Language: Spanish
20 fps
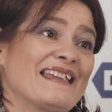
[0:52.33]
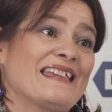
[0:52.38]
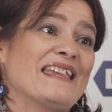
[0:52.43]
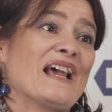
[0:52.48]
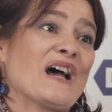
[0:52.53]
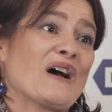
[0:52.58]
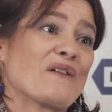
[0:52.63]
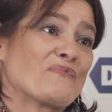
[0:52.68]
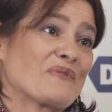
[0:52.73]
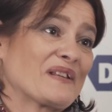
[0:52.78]

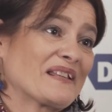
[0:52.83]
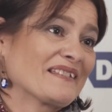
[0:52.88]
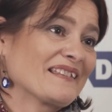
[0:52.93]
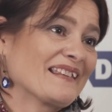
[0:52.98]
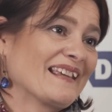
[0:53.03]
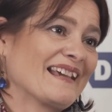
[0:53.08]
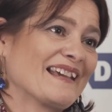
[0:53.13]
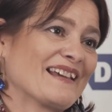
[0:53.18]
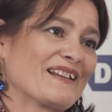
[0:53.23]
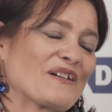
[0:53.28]
y a
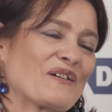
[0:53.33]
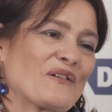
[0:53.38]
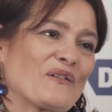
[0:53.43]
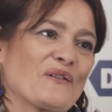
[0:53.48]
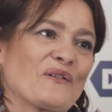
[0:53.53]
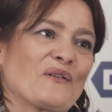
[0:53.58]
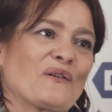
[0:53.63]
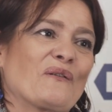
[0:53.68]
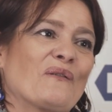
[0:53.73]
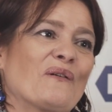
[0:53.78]
aprender,
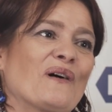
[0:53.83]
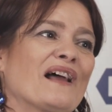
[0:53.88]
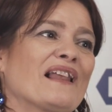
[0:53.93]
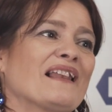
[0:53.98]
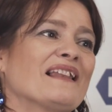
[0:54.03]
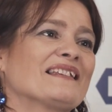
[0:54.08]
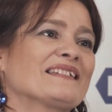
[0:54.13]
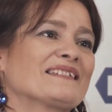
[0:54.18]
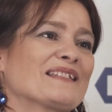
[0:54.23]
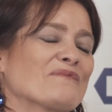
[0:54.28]
con lo
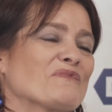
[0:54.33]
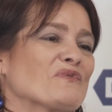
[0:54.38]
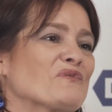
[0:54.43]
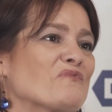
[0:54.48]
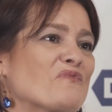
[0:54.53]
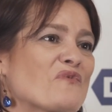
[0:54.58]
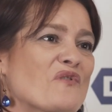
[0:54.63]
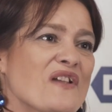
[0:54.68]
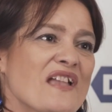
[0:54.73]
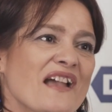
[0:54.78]
cual estamos
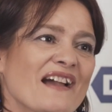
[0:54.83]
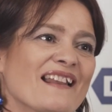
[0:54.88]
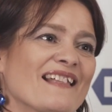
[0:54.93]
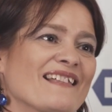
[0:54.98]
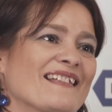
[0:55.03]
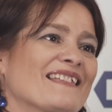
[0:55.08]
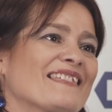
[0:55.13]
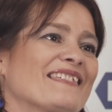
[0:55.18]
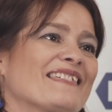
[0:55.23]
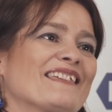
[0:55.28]
muy
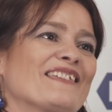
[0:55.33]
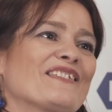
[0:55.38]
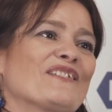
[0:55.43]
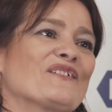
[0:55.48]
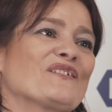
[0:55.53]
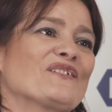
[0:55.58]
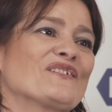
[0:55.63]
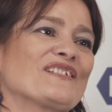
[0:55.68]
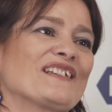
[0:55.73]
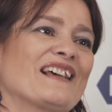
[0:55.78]

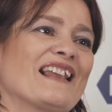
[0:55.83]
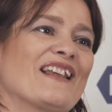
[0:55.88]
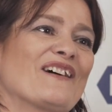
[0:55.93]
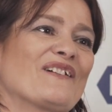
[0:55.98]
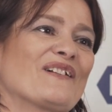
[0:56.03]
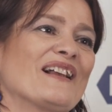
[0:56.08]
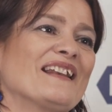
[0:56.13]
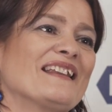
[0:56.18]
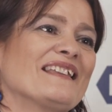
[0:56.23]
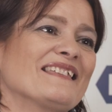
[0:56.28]
agradecidos a
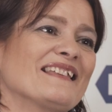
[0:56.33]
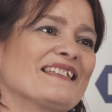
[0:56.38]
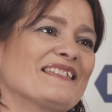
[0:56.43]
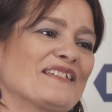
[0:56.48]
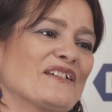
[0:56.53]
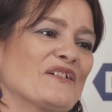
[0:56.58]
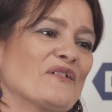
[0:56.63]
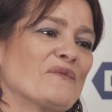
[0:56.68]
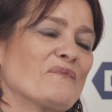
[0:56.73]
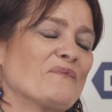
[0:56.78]
la
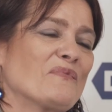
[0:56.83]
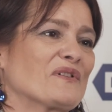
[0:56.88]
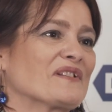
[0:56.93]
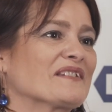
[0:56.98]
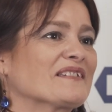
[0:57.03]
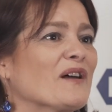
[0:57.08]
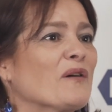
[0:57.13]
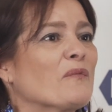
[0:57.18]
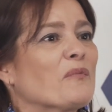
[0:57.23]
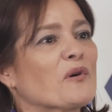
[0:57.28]
organización por
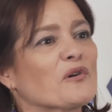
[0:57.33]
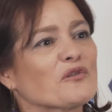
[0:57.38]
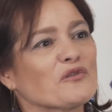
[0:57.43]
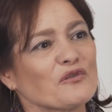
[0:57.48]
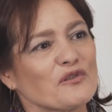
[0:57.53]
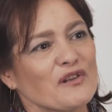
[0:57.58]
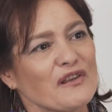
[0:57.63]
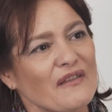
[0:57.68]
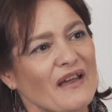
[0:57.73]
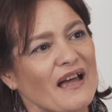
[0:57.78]
esta
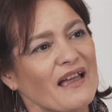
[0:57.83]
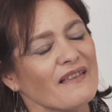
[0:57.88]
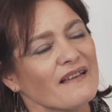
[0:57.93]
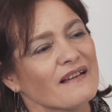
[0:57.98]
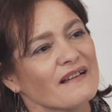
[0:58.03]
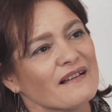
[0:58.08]
oportunidad